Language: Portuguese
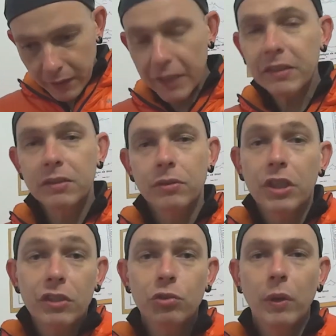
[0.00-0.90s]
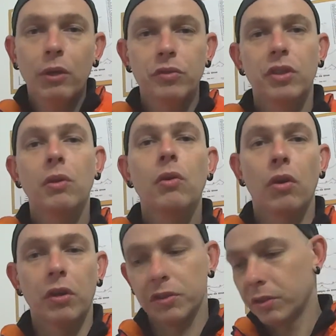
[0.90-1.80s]
Isso, isso é o
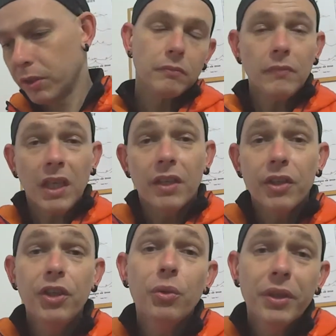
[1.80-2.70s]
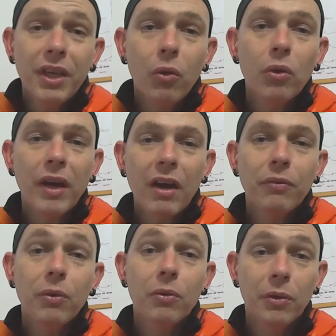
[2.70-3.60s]
ciclocross. E o que
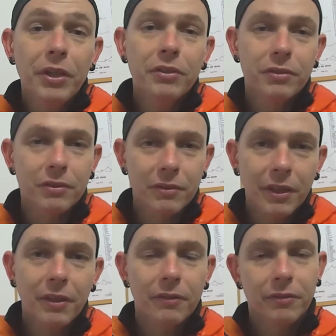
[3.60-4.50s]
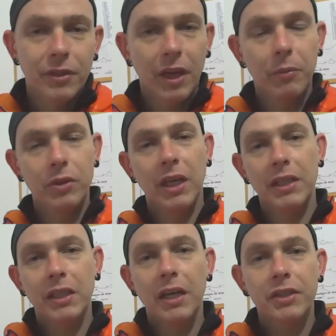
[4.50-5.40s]
gravel grinding, né? que é a
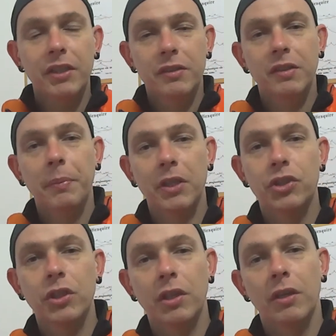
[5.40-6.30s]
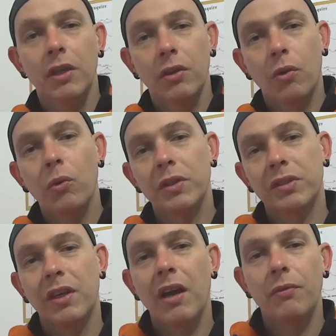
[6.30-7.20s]
modalidade que se pratica com as
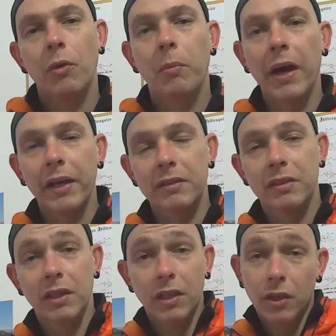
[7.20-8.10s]
gravel bikes?